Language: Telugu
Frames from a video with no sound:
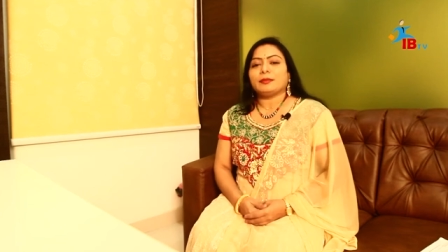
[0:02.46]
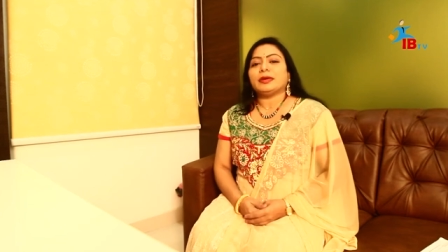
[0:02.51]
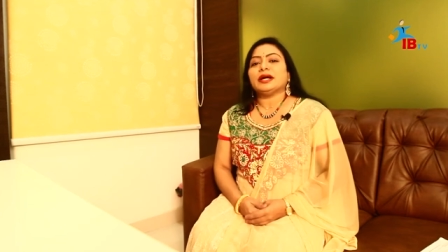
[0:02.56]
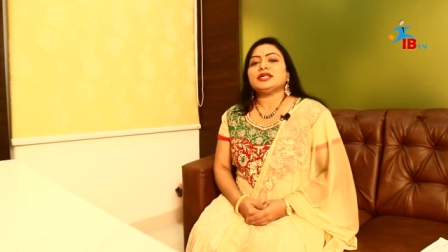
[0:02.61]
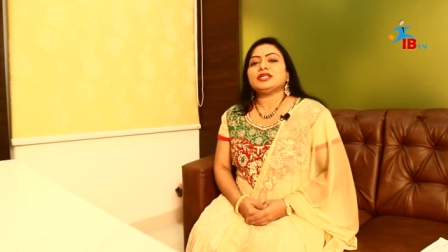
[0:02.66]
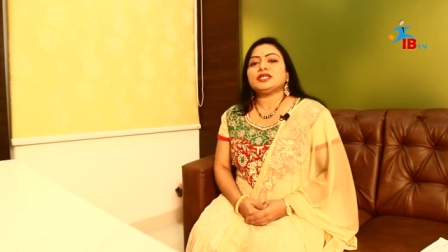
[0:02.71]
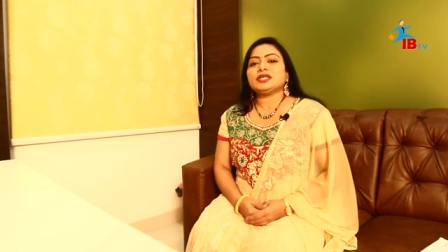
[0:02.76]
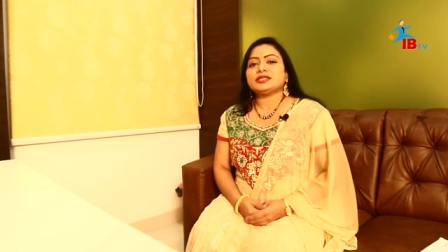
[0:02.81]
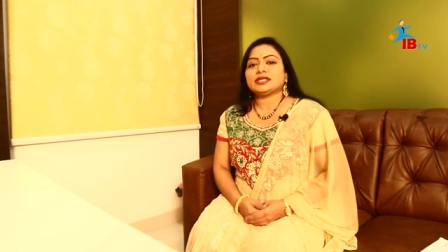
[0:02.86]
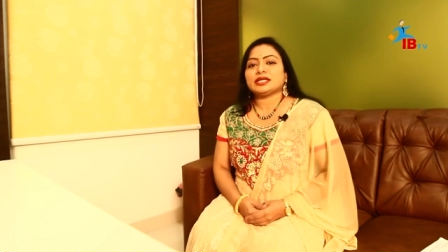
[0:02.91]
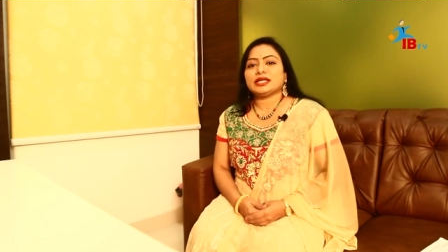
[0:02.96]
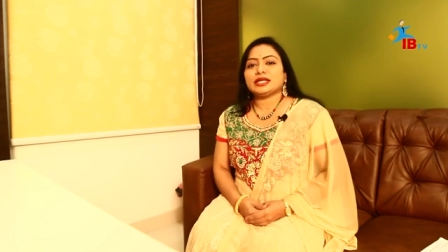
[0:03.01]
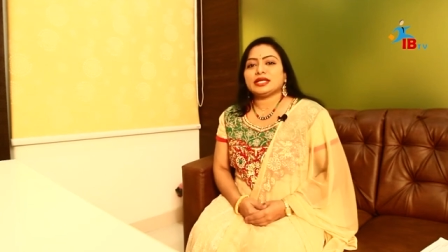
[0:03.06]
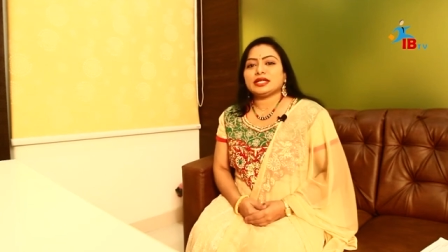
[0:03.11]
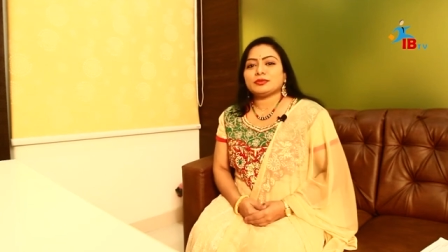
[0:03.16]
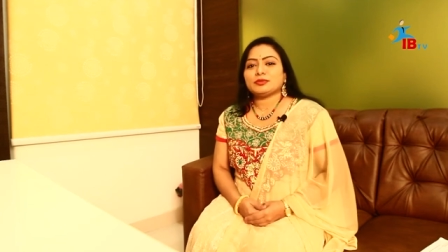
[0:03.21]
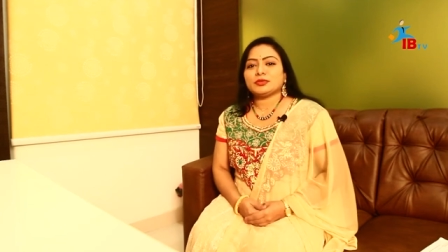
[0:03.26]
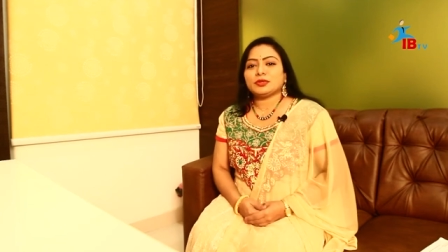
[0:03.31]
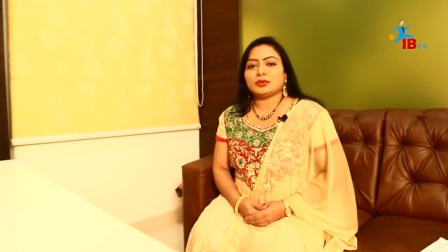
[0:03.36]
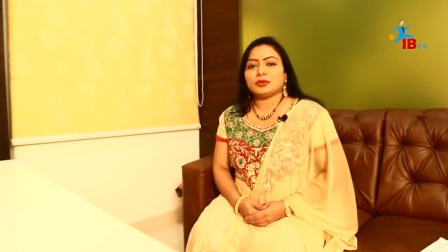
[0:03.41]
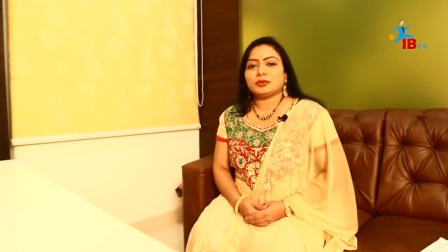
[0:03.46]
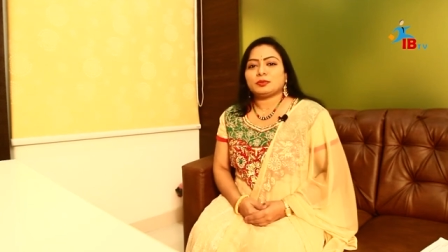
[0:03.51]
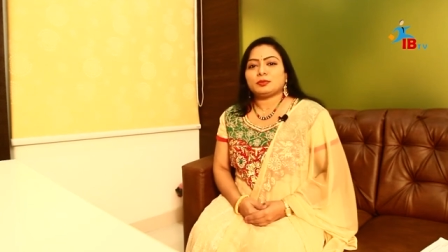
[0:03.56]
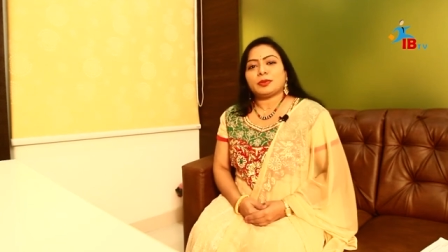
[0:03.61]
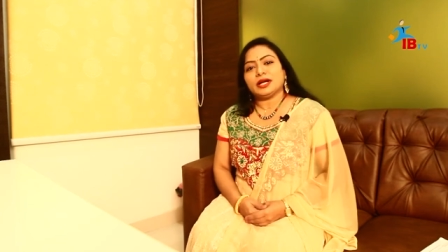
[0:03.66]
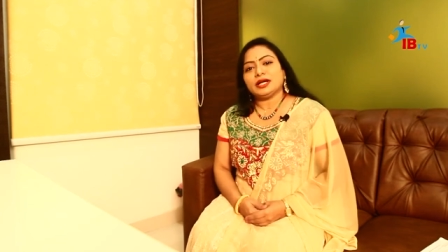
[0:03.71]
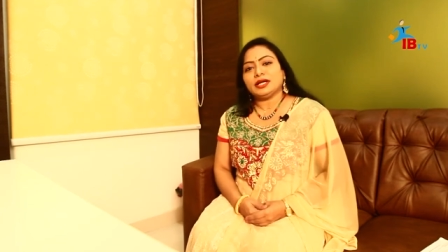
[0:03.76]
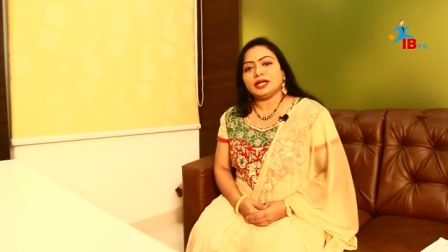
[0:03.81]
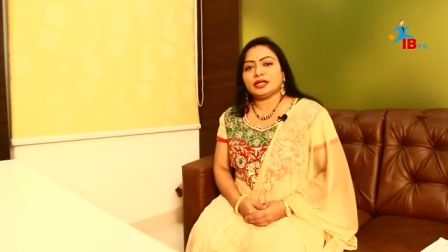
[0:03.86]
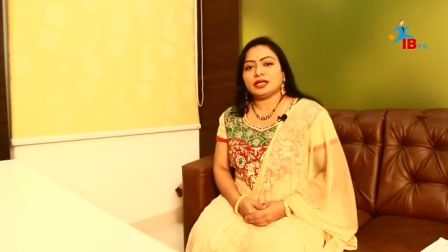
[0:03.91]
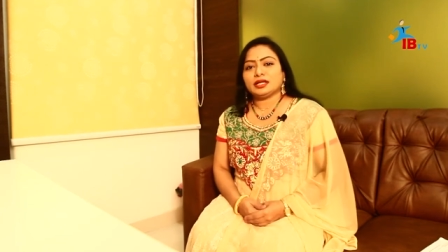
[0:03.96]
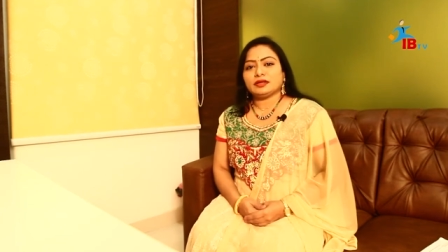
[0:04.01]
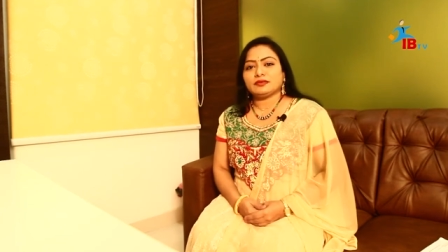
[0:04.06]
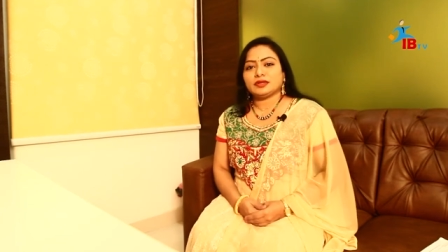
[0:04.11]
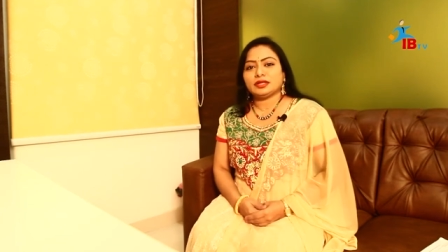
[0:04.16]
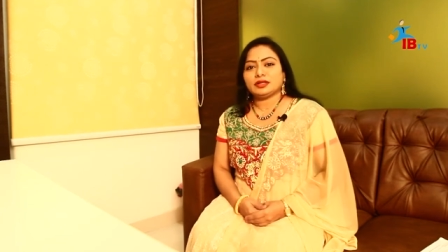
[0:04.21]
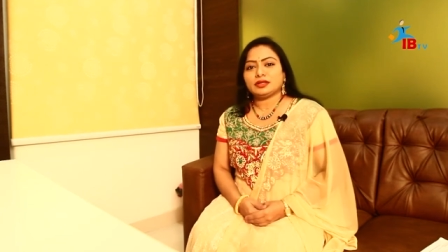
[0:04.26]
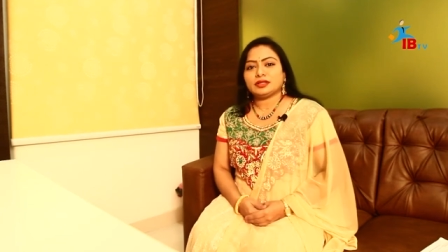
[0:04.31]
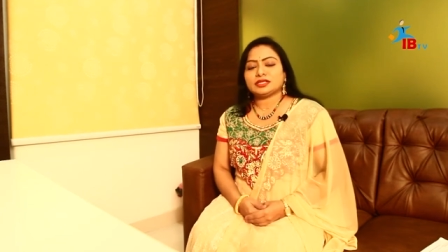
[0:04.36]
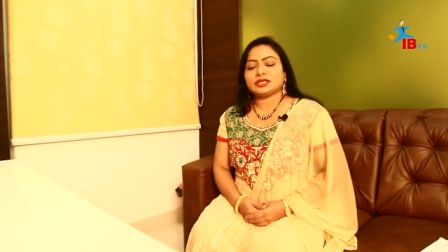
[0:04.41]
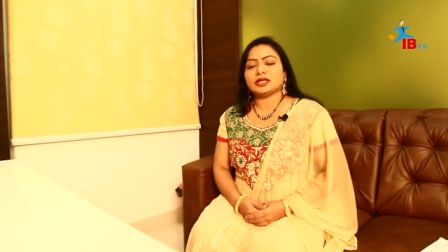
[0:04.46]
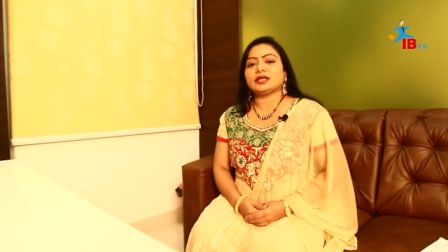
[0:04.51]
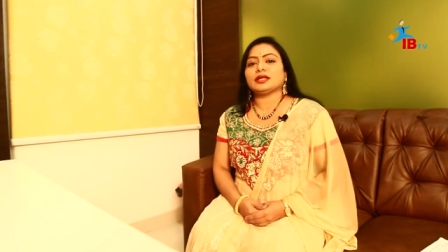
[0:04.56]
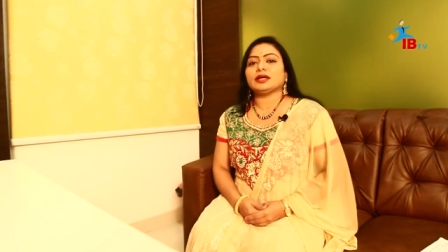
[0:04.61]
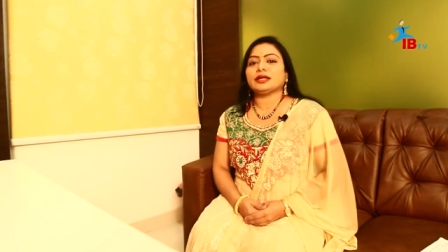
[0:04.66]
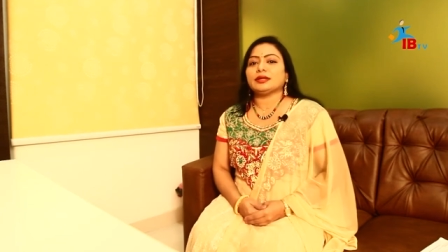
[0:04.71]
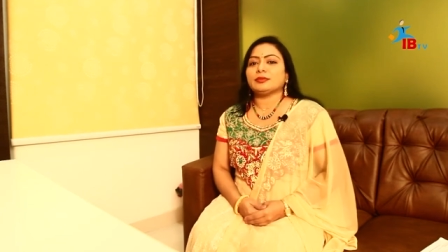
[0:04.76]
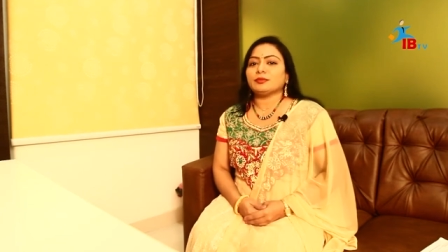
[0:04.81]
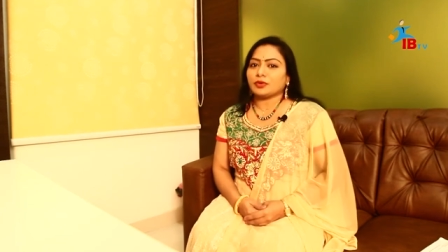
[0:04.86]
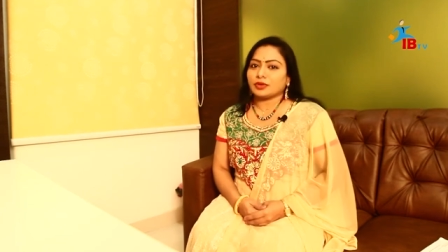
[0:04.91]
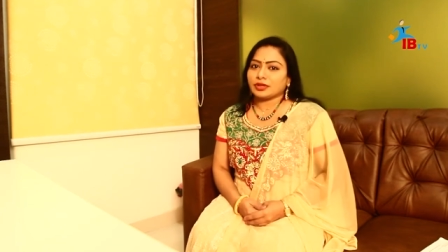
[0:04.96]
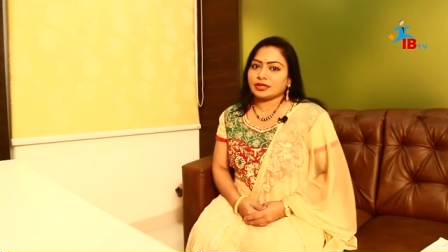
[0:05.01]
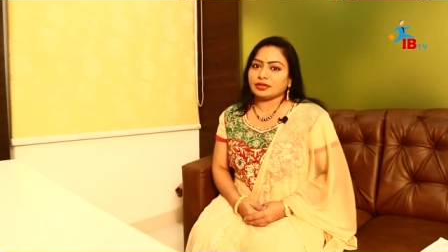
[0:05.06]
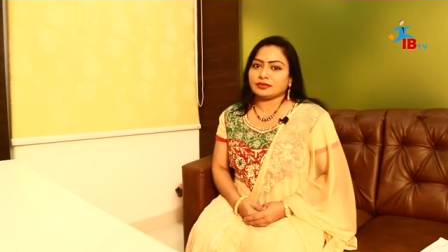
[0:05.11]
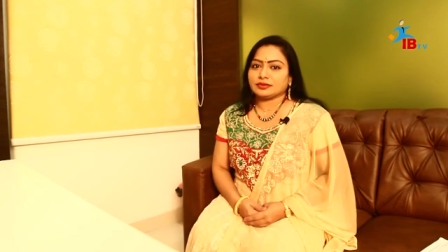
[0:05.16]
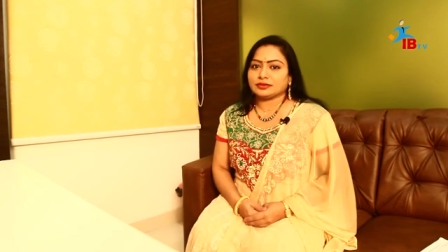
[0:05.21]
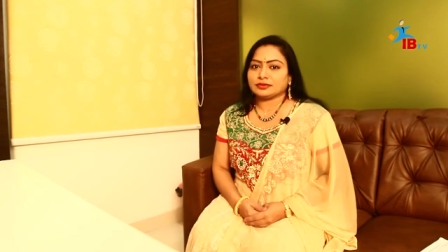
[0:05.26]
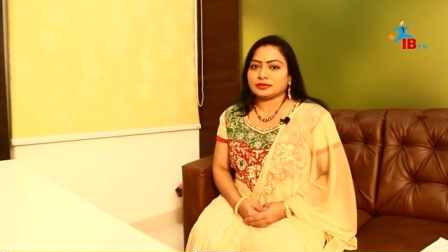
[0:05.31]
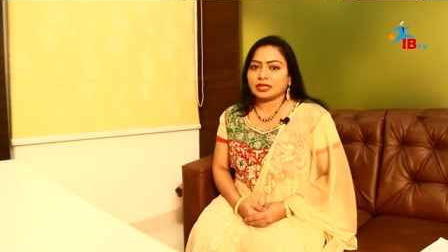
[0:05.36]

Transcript: మనిషి శరీరంలో పళ్ళు అనేవి చాలా ఇంపార్టెంట్